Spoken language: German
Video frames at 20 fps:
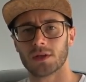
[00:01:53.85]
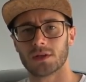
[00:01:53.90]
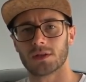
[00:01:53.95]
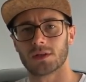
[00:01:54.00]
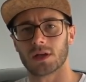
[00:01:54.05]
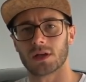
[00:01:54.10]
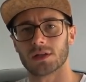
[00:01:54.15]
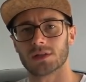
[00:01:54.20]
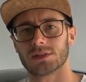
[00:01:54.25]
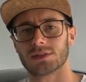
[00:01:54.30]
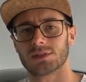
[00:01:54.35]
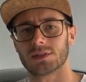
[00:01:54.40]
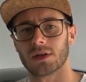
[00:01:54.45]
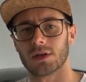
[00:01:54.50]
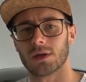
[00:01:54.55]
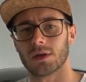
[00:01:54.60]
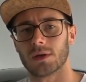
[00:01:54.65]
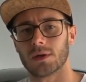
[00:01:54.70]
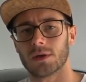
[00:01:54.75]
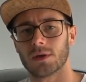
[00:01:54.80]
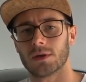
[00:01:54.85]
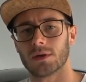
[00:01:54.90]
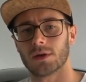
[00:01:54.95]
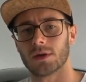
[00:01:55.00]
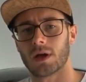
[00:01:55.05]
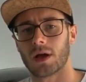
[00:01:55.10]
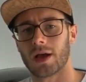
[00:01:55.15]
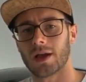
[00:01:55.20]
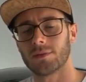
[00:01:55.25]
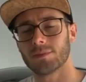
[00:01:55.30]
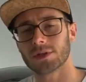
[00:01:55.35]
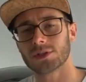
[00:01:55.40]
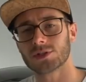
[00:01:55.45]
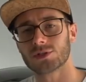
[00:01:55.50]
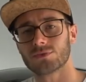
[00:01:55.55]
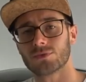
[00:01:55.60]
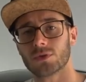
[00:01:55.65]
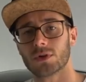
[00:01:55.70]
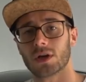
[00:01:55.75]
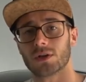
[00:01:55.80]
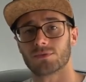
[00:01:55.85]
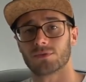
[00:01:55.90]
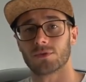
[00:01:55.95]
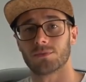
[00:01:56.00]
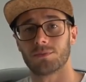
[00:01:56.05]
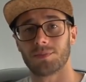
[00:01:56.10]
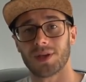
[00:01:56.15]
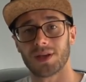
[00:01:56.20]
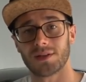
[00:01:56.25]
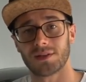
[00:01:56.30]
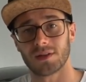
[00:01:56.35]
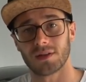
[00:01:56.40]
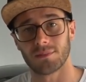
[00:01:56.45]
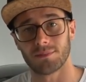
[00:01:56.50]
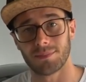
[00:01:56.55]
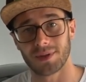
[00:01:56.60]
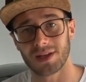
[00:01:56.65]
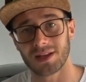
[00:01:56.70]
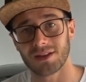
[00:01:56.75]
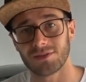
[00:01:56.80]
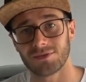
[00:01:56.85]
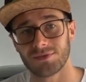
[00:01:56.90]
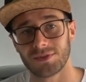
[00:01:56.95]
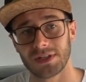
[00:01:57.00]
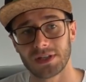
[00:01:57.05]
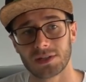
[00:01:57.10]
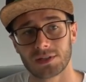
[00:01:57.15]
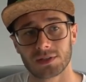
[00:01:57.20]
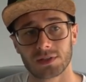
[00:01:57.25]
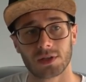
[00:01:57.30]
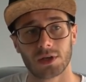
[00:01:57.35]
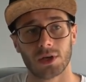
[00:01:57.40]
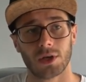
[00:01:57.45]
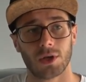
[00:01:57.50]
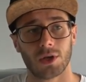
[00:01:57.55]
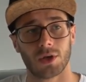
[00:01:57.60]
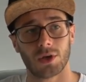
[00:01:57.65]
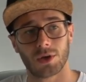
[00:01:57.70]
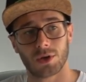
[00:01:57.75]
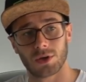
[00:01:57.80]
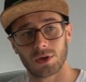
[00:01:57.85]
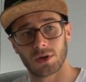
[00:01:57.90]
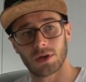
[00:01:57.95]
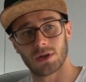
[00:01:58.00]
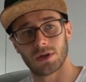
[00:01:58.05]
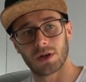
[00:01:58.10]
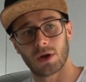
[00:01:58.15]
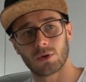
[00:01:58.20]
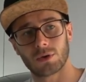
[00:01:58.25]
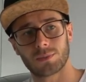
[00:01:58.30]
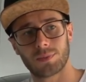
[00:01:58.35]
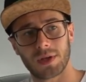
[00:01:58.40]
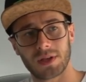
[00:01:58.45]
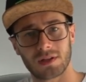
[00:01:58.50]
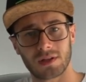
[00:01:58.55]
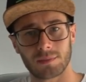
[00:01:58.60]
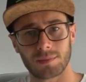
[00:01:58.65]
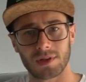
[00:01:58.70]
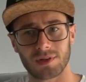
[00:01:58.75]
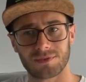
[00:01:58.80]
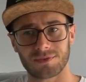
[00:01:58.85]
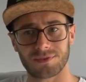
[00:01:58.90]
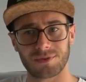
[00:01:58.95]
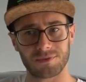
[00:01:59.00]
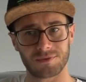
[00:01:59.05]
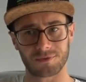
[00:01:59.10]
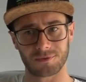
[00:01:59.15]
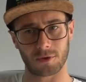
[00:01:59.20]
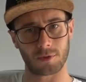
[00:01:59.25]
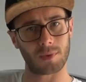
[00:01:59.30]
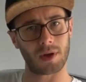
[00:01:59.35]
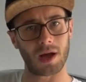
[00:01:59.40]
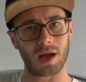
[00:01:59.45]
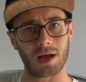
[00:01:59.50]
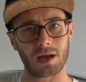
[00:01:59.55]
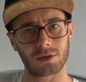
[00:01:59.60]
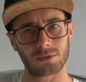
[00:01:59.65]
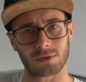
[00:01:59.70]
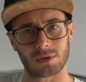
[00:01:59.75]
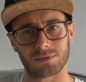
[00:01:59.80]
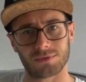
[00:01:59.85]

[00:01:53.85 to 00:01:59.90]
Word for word: Das äh, Einmassenschwungrad von PTB wiegt laut PTB 5,8 oder